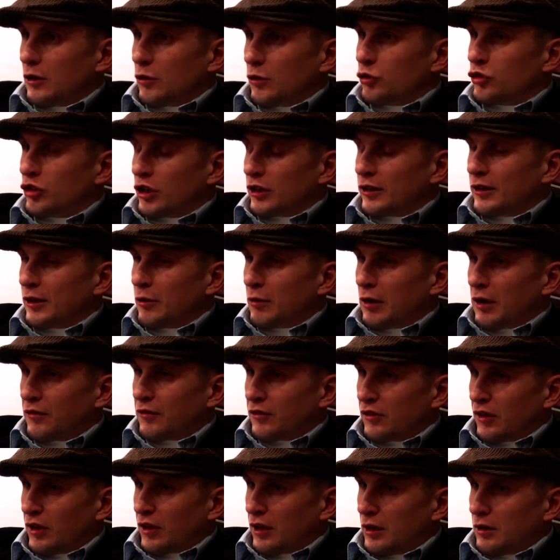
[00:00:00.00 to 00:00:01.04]
usiadł na
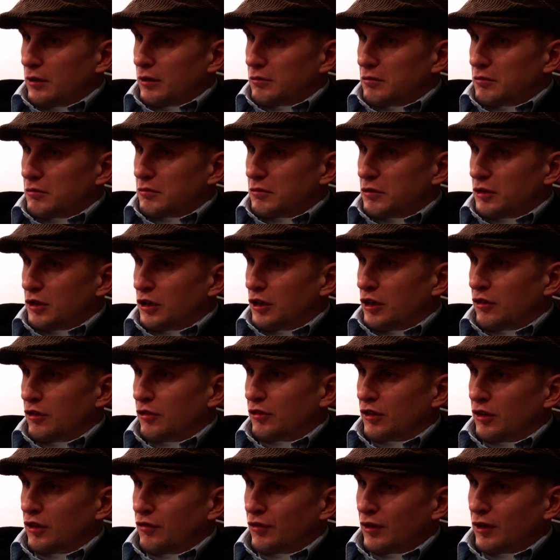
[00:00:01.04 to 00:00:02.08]
ławce i
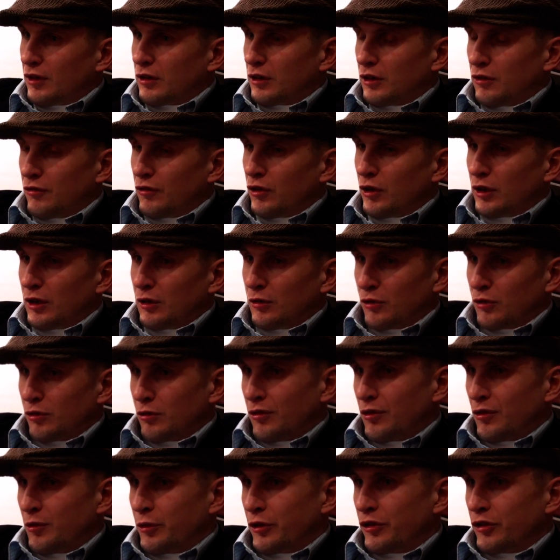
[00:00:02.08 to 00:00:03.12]
kiwając
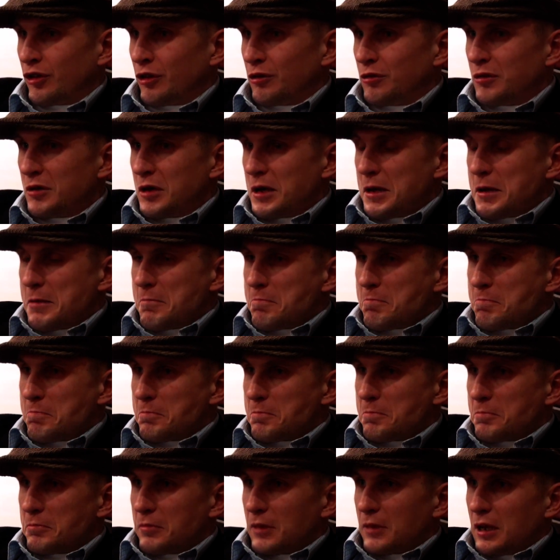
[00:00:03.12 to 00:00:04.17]
głową powiedział
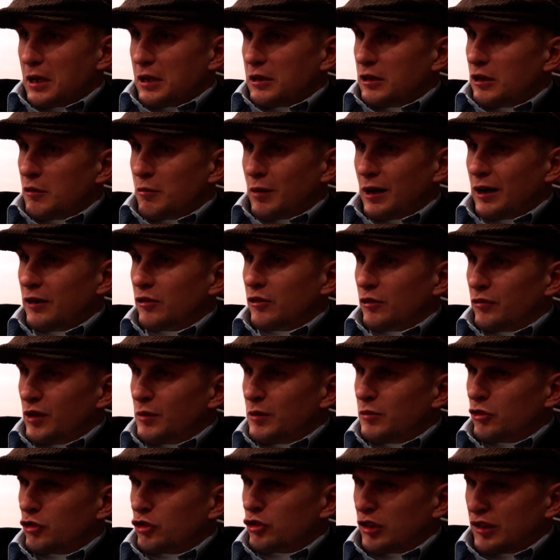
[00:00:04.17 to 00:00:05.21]
nie bardzo
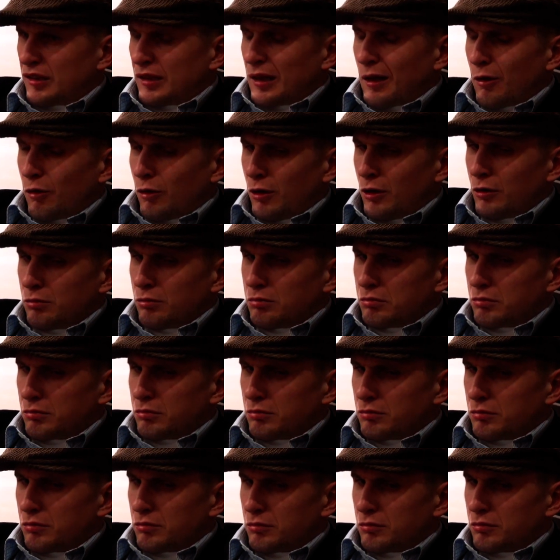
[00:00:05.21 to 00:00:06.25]
wiem, co się stało,
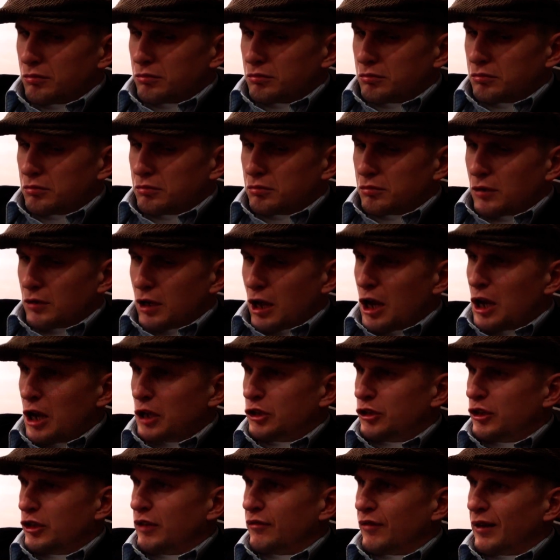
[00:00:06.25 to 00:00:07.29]
ale
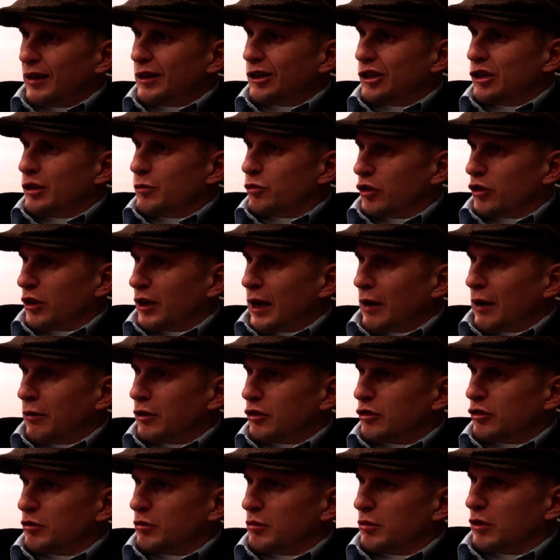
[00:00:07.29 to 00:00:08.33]
ty tej walki nie
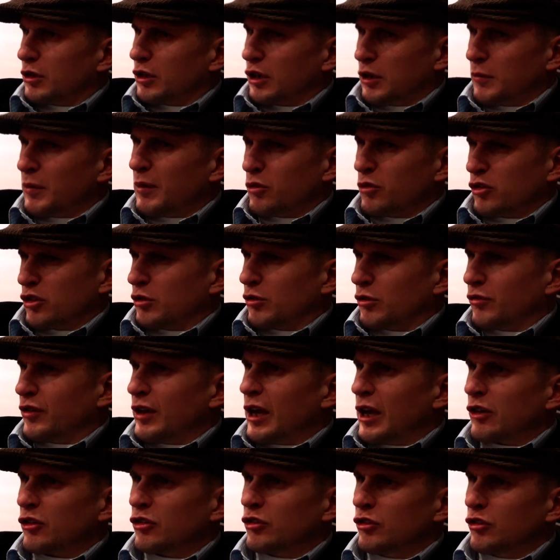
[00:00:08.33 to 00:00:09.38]
przegrałeś. Chyba muszę to
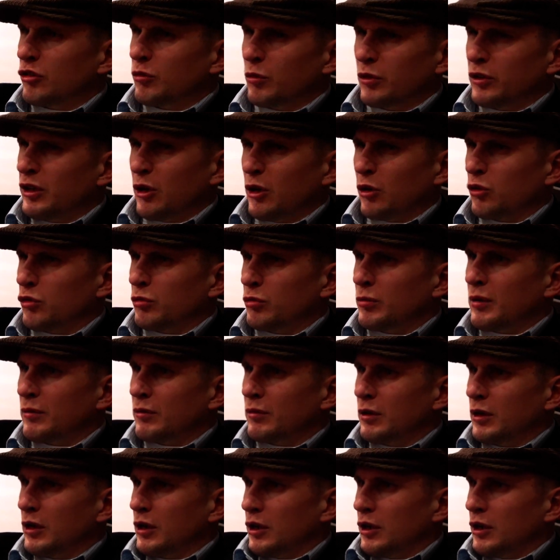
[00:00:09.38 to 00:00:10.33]
wyjaśnić, bo nie rozumiem.